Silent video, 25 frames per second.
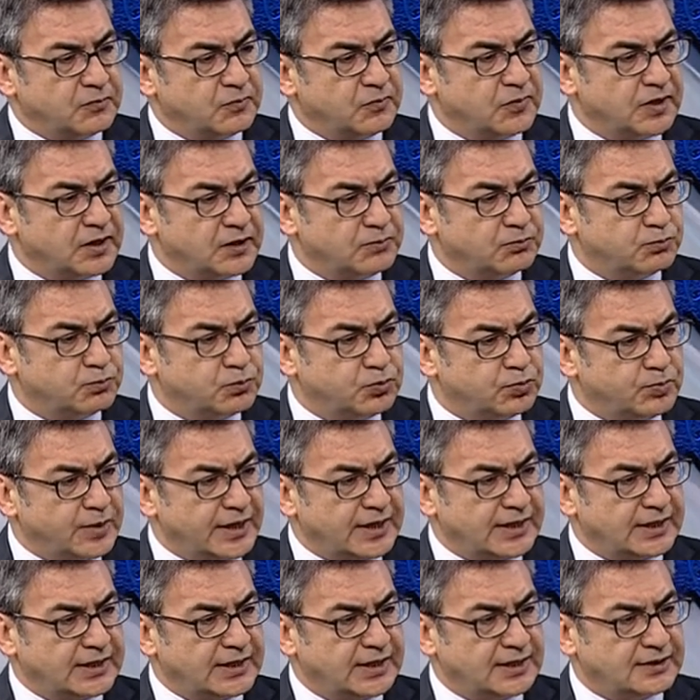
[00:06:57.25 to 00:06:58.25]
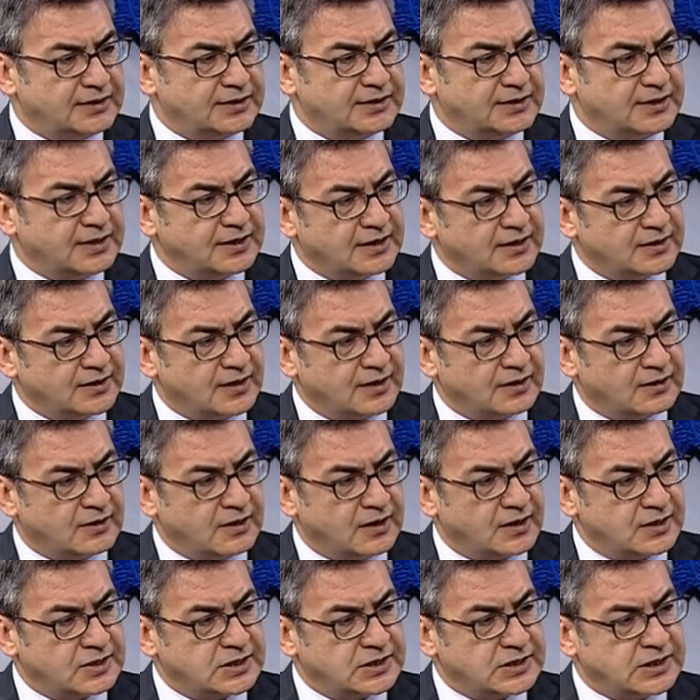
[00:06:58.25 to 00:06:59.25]
Ve bu beklenti ne kadar
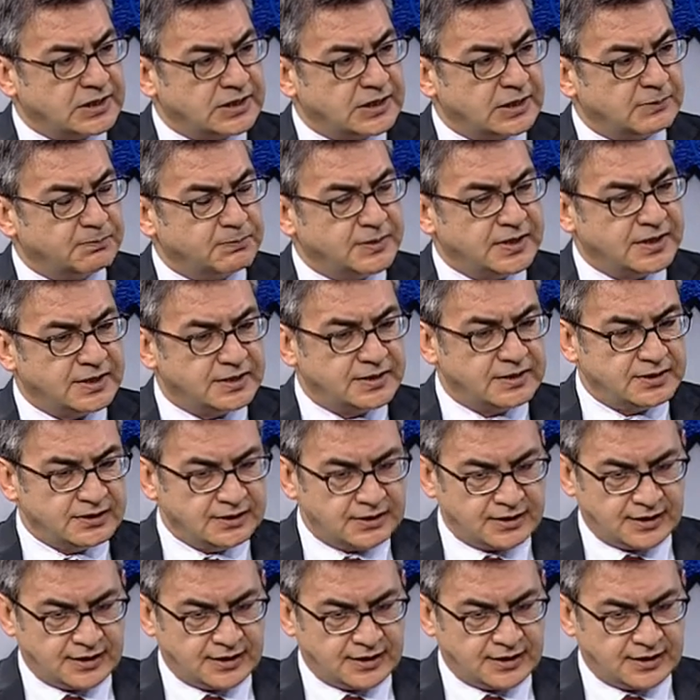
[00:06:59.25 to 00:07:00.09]
karşılanabilirin